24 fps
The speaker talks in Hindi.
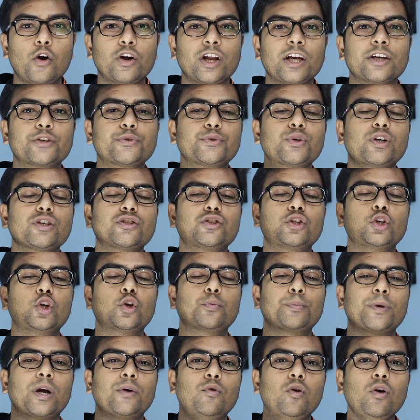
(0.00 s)
और एक सौ अस्सी
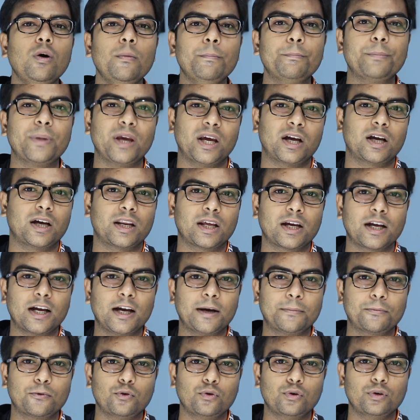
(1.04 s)
रुपया वो पे
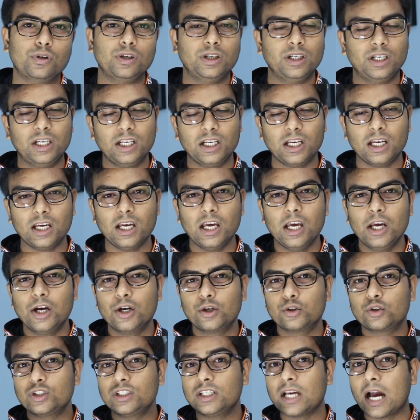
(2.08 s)
करेगा आपको ठीक है
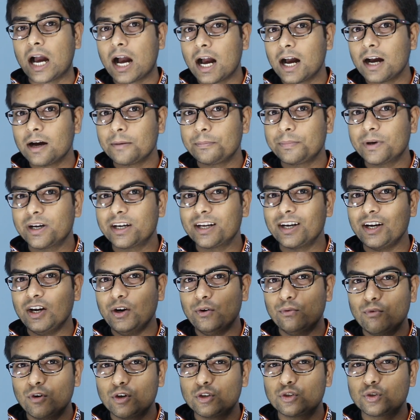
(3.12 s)
तो यहाँ पर
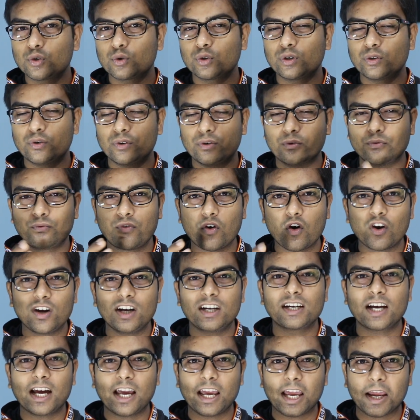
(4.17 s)
वो जो
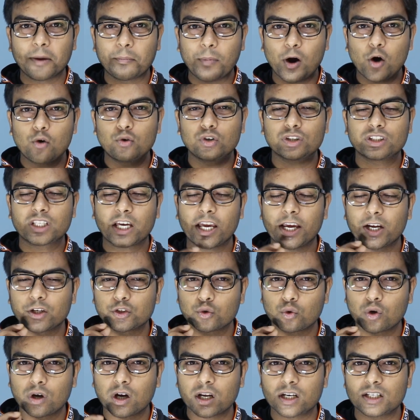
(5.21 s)
वॉलेट का अमाउंट था एक
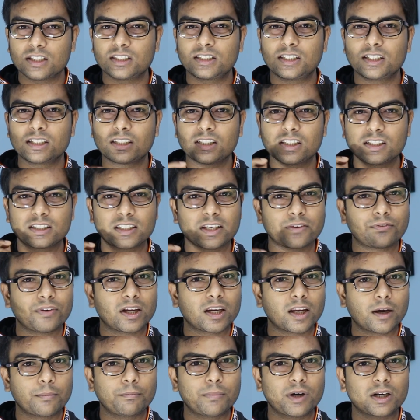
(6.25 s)
जो करेंसी थी सिर्फ
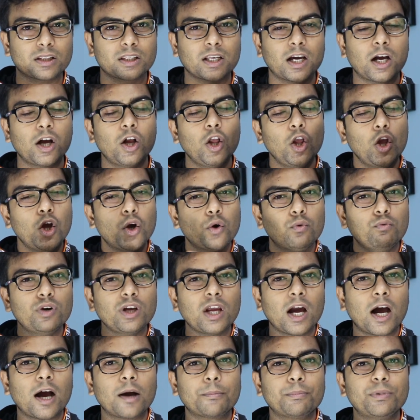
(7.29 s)
एक नंबर था वो
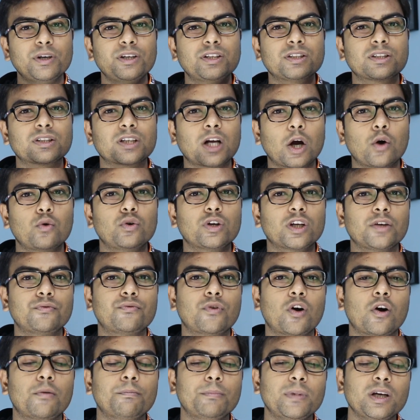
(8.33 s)
यहाँ पे डिस्काउंट के
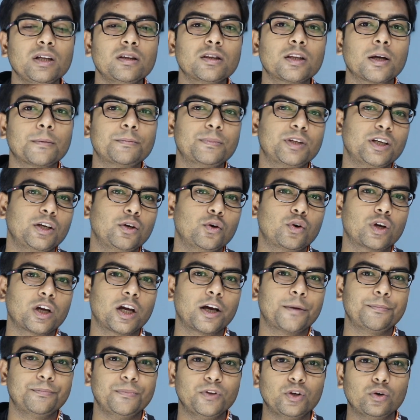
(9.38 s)
फॉर्म में तब्दील हो
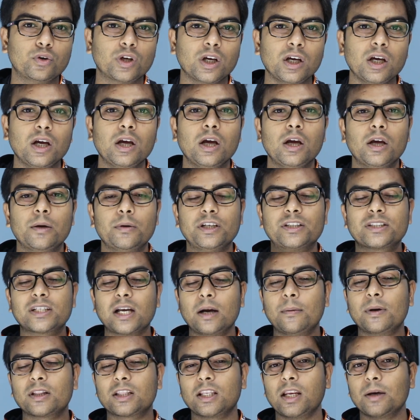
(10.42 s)
गया ओके
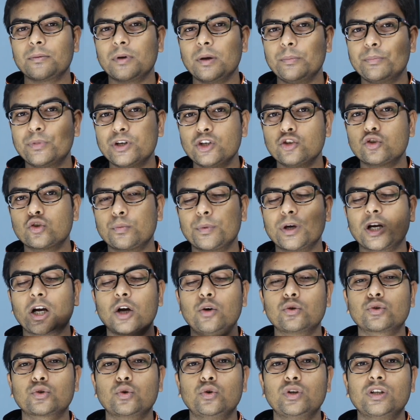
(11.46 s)
इसका मतलब कि बीस रुपए
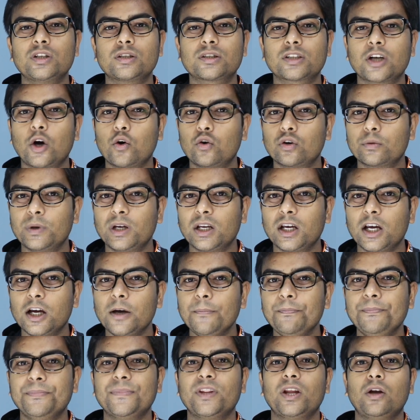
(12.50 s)
का उसको डिस्काउंट मिल
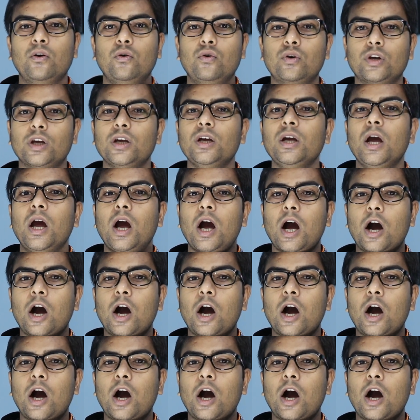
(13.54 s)
गया ओके